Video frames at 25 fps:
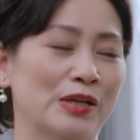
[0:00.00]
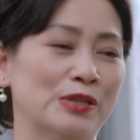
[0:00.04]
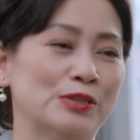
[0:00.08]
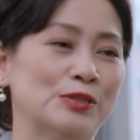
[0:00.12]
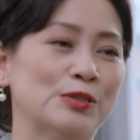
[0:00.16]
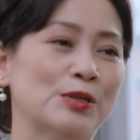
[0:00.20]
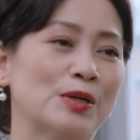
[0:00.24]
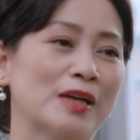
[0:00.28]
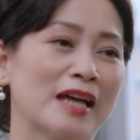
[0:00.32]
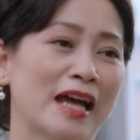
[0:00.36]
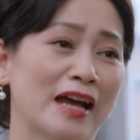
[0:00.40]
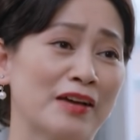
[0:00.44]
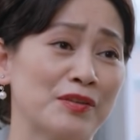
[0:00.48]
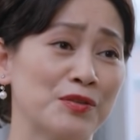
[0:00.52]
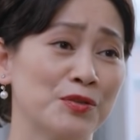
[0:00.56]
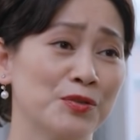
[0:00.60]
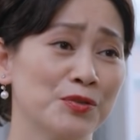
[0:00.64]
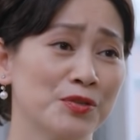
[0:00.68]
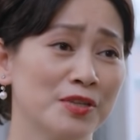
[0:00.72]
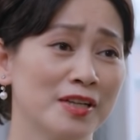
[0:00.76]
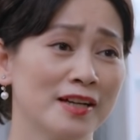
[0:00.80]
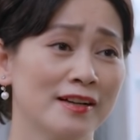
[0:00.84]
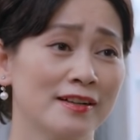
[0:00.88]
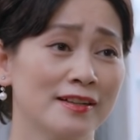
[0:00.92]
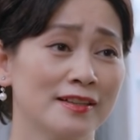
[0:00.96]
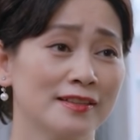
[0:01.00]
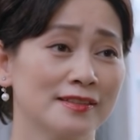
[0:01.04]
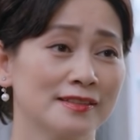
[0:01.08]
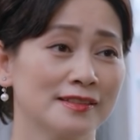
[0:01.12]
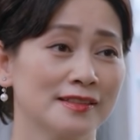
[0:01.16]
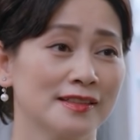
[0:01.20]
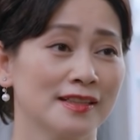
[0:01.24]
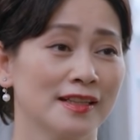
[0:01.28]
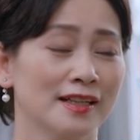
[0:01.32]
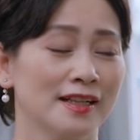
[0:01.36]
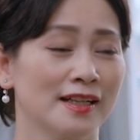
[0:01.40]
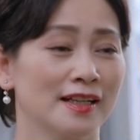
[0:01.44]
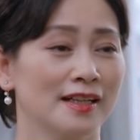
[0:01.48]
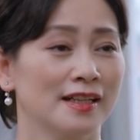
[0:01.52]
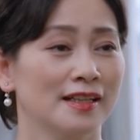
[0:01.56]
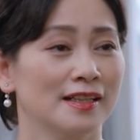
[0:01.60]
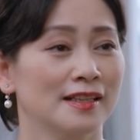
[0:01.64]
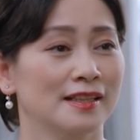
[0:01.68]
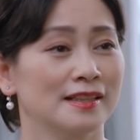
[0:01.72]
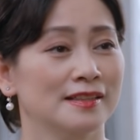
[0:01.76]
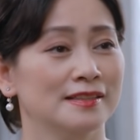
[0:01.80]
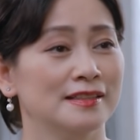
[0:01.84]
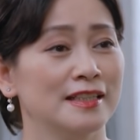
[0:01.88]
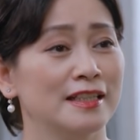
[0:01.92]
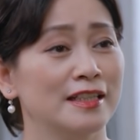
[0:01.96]
Tôi càng vui hơn
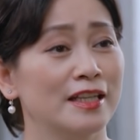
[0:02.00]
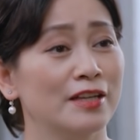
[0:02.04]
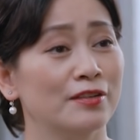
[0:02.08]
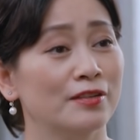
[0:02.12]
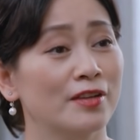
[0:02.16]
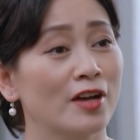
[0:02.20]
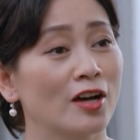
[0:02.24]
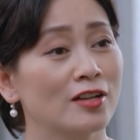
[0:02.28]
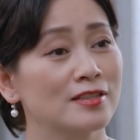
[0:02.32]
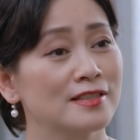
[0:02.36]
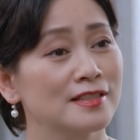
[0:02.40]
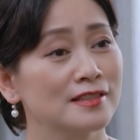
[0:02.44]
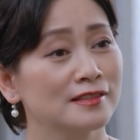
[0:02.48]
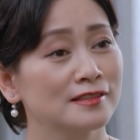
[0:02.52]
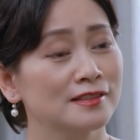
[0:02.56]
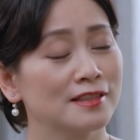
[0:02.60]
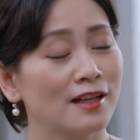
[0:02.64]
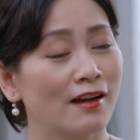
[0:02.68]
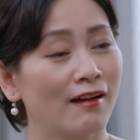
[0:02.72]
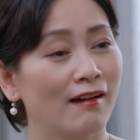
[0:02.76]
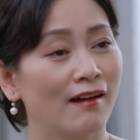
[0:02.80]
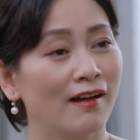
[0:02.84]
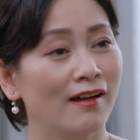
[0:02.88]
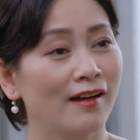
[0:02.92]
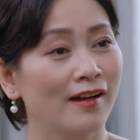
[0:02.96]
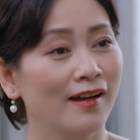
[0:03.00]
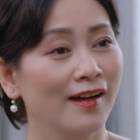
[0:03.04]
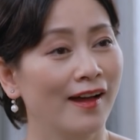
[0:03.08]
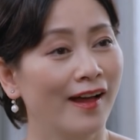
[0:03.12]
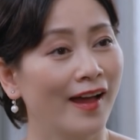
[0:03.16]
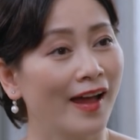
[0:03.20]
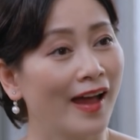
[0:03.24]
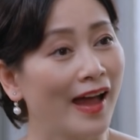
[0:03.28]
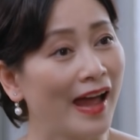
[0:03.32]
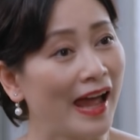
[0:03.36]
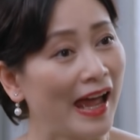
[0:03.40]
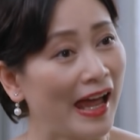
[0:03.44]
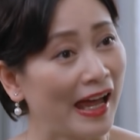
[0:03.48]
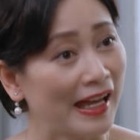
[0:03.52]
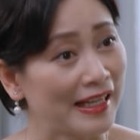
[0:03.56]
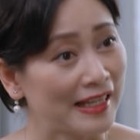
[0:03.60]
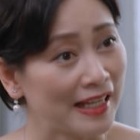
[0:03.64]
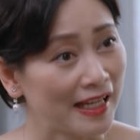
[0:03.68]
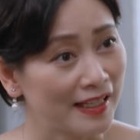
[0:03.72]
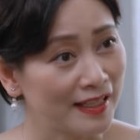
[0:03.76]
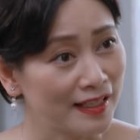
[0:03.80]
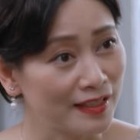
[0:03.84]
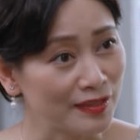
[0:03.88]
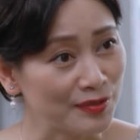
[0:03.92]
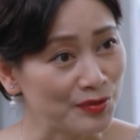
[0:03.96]
Vì điều đó chứng tỏ Hai
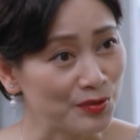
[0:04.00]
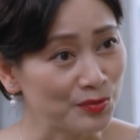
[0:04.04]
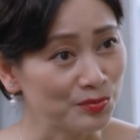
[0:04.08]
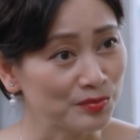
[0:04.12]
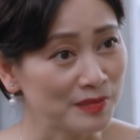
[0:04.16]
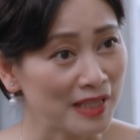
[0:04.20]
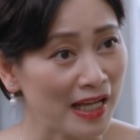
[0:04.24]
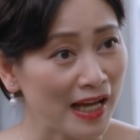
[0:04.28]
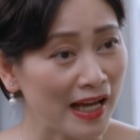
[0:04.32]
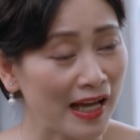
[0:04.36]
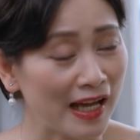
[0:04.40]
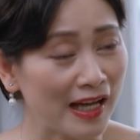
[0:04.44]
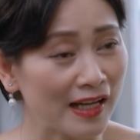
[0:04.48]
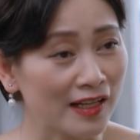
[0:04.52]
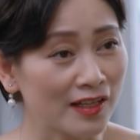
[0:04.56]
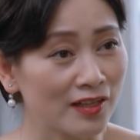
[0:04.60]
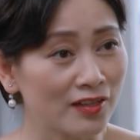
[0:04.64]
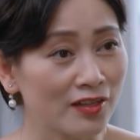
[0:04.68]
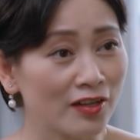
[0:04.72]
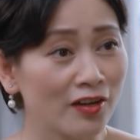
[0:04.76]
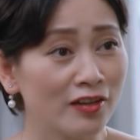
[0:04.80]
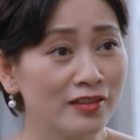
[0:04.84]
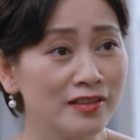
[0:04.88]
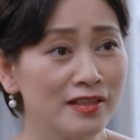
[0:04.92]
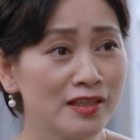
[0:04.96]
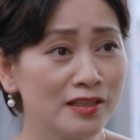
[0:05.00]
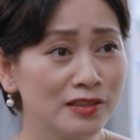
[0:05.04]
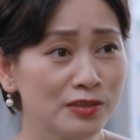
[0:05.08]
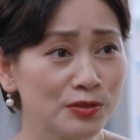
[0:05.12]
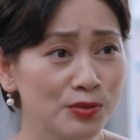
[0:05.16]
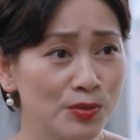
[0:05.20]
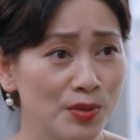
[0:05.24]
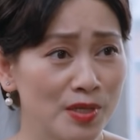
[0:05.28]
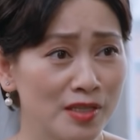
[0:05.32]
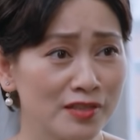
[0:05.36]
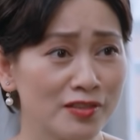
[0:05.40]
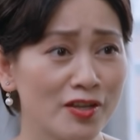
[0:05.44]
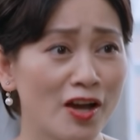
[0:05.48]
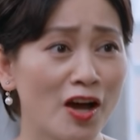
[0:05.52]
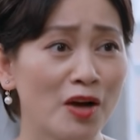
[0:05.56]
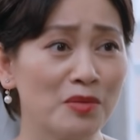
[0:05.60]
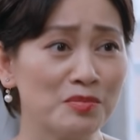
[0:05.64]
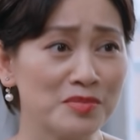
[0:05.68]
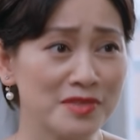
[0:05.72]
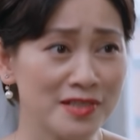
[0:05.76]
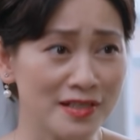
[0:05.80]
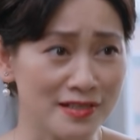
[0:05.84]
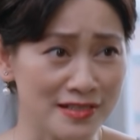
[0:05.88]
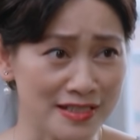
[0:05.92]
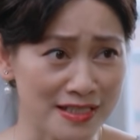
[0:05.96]
gia đình chúng ta có nhân duyên do
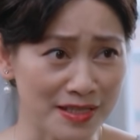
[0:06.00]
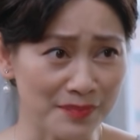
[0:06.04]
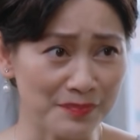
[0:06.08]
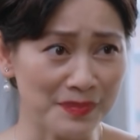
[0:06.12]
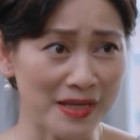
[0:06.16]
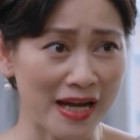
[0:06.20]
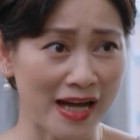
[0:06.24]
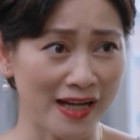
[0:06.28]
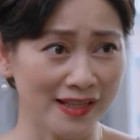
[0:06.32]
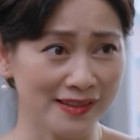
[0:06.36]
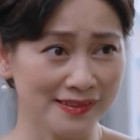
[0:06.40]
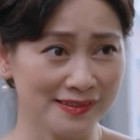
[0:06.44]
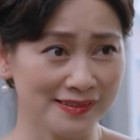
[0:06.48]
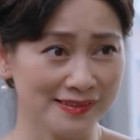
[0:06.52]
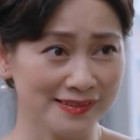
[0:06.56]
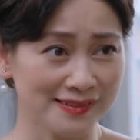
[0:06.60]
ông trời sắp đặt